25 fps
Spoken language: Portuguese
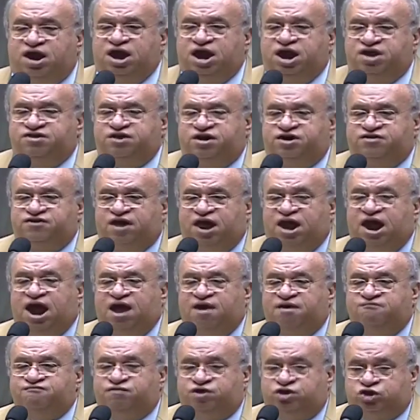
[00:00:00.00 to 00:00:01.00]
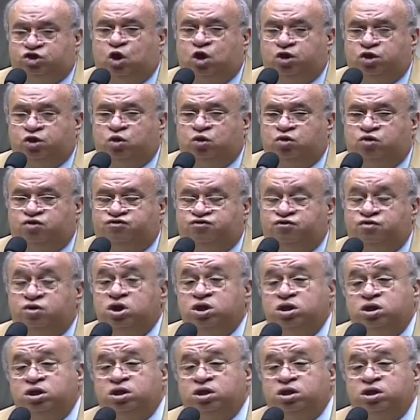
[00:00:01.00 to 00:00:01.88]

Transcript: Excelência será vitorioso.